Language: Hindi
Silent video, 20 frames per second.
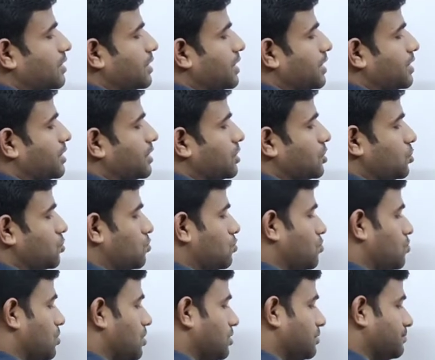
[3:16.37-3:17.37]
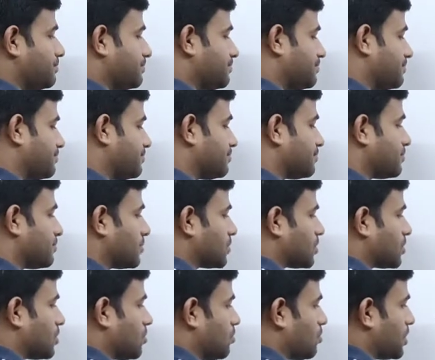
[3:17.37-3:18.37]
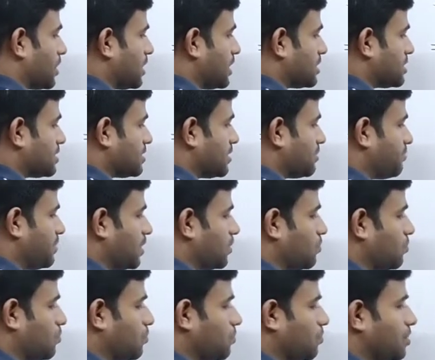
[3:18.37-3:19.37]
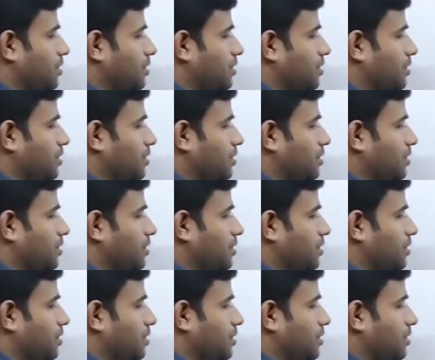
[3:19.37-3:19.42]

रेडियन तो होगा कहोगे यस सर बिल्कुल